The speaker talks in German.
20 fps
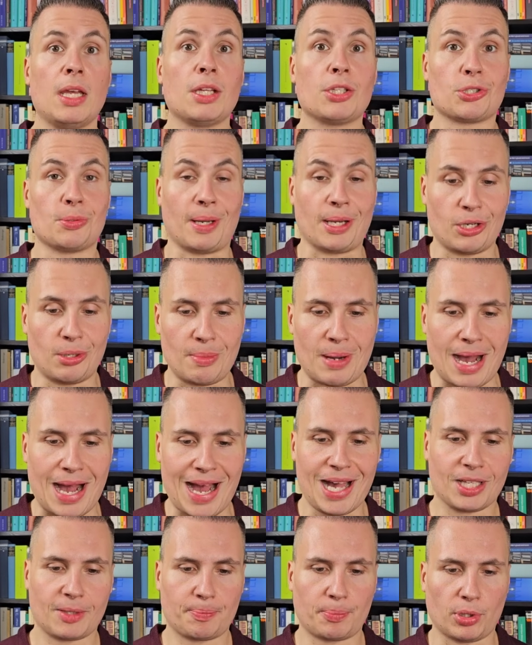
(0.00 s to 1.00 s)

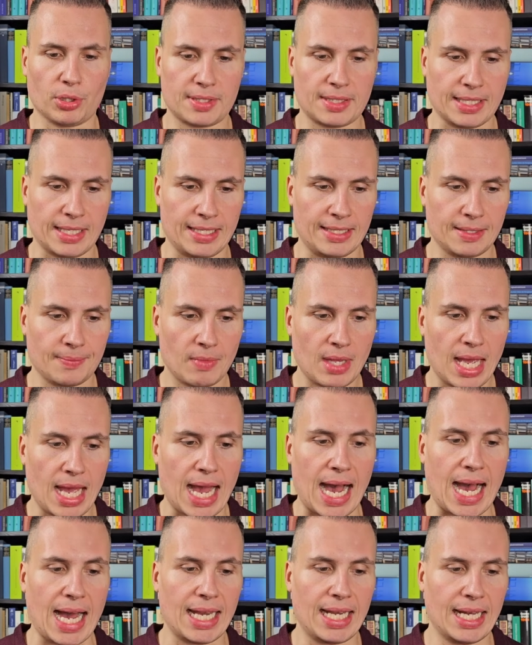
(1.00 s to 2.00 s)
2,8 Prozent
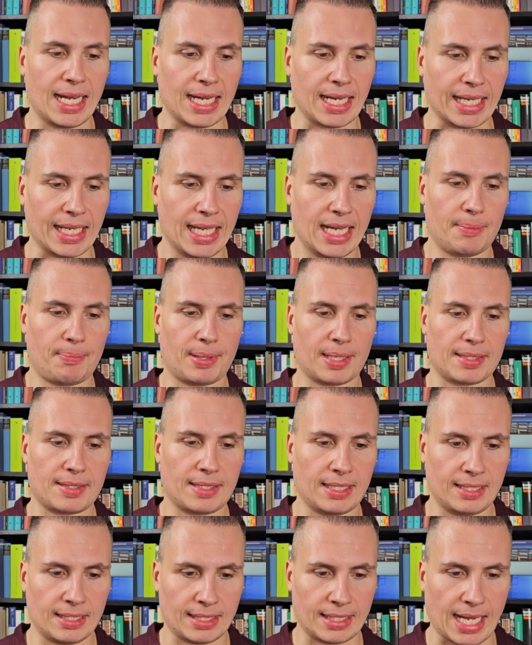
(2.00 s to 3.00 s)
aller
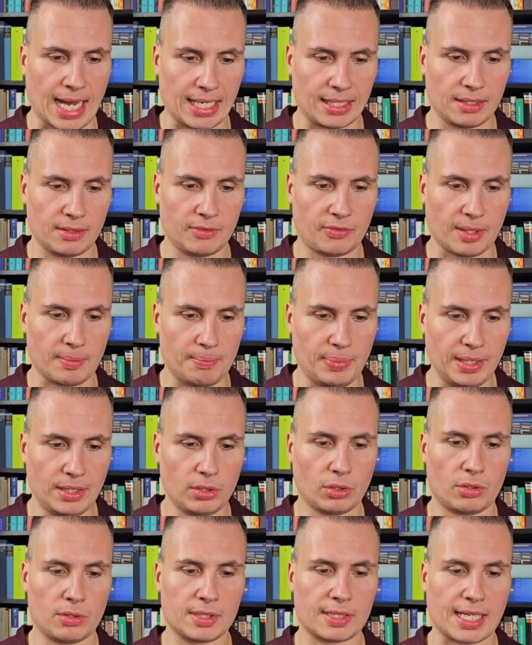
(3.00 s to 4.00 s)
Reha-Patienten hatten
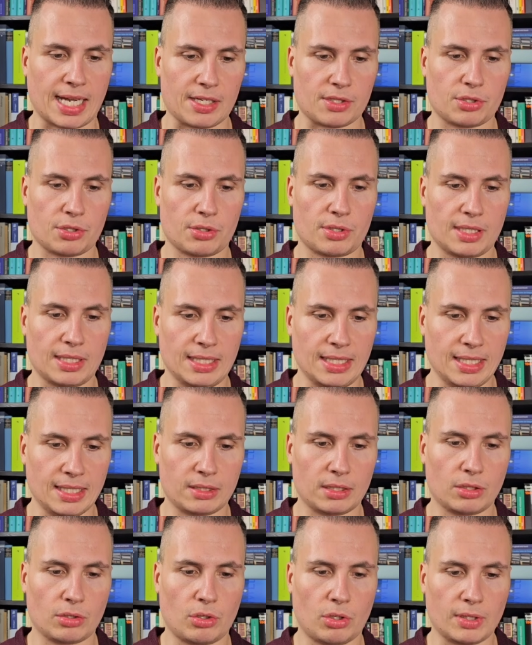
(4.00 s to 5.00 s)

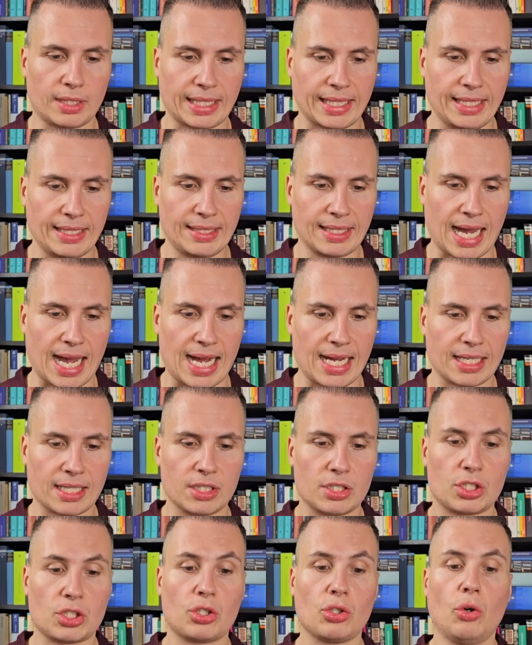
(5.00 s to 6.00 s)
verbitterungsassoziierte konkrete
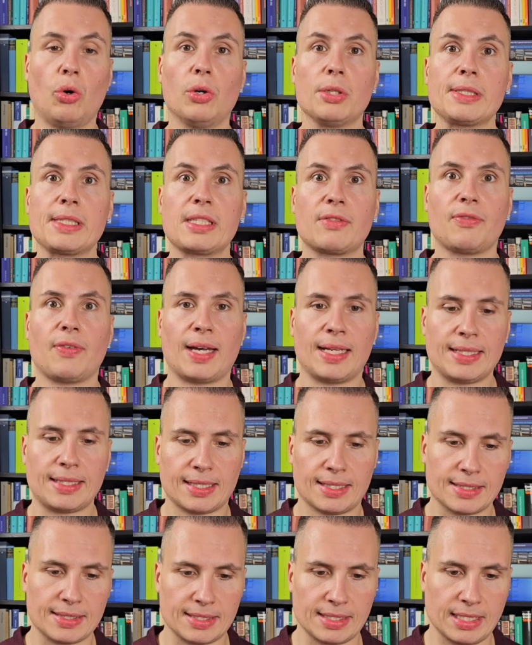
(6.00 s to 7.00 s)

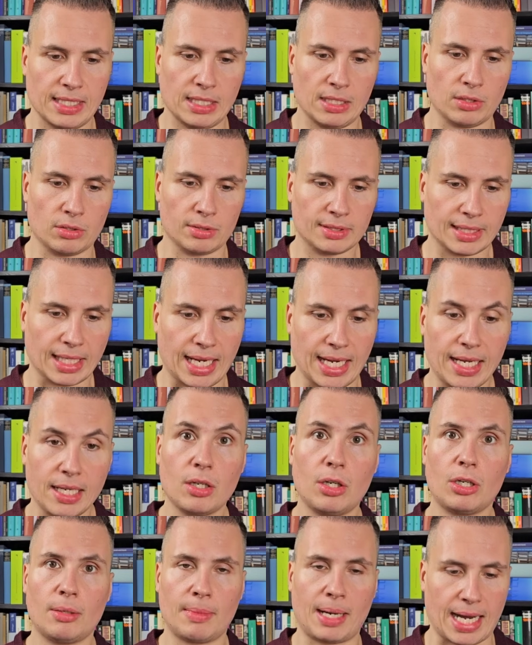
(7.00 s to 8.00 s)
Aggressionsfantasien und
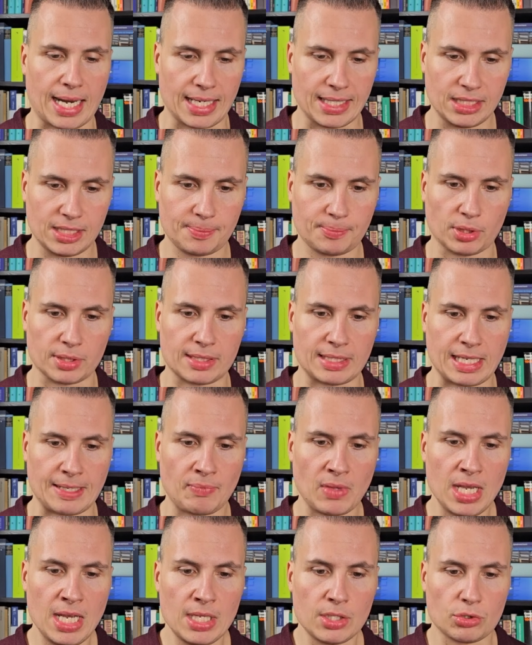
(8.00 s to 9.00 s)
3,1%
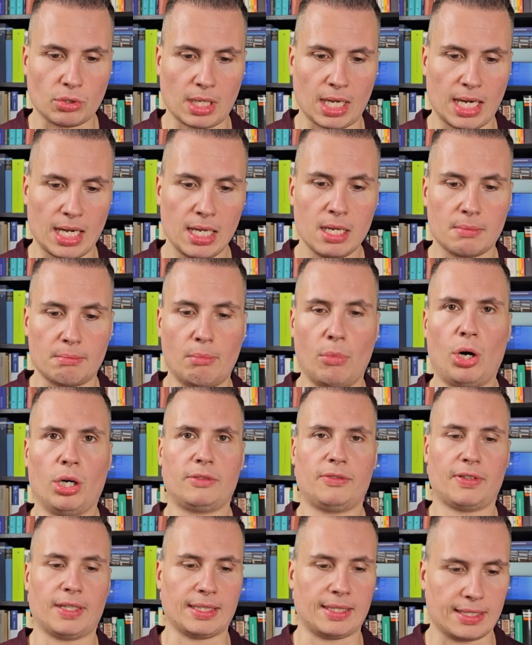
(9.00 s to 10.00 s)
Prozent sogar
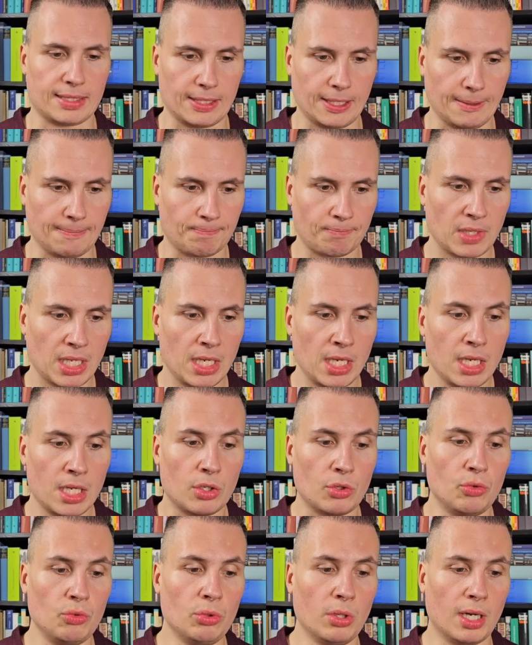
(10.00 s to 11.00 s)
Mordfantasien.
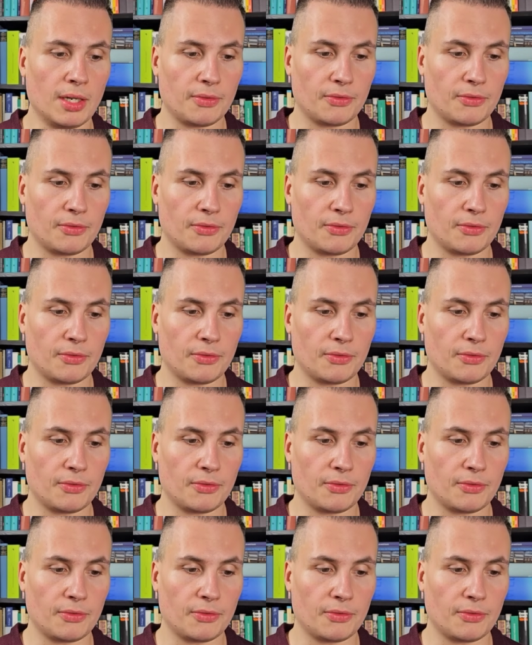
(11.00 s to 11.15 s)
Nur